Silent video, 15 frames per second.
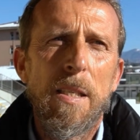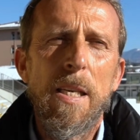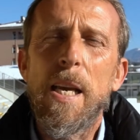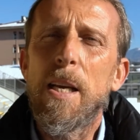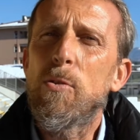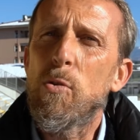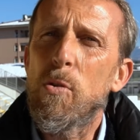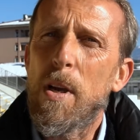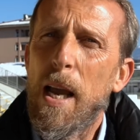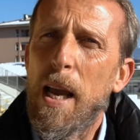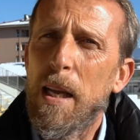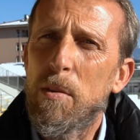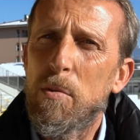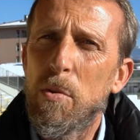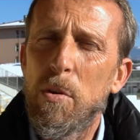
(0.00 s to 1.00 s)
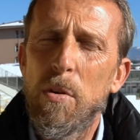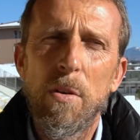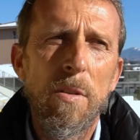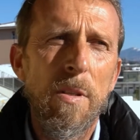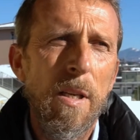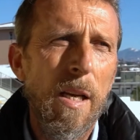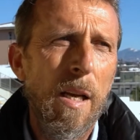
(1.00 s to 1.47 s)
chi ha giocato
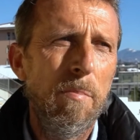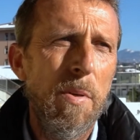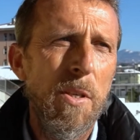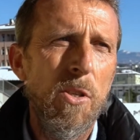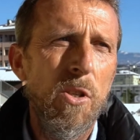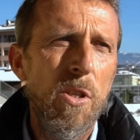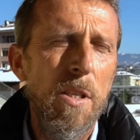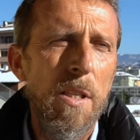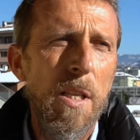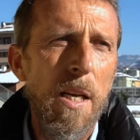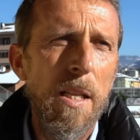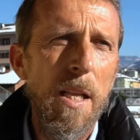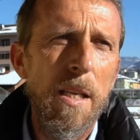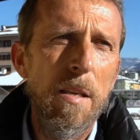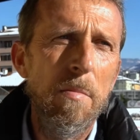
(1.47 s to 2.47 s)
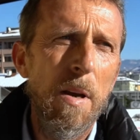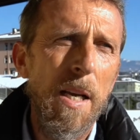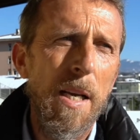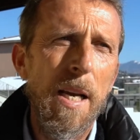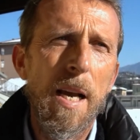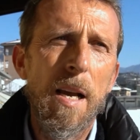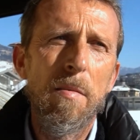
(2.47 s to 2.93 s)
a prescindere da chi
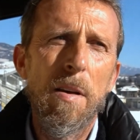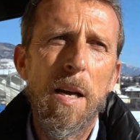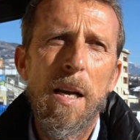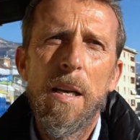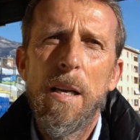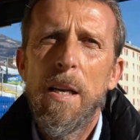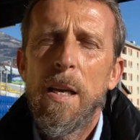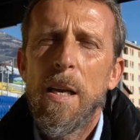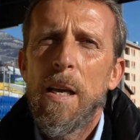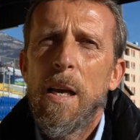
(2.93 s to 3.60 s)
mancava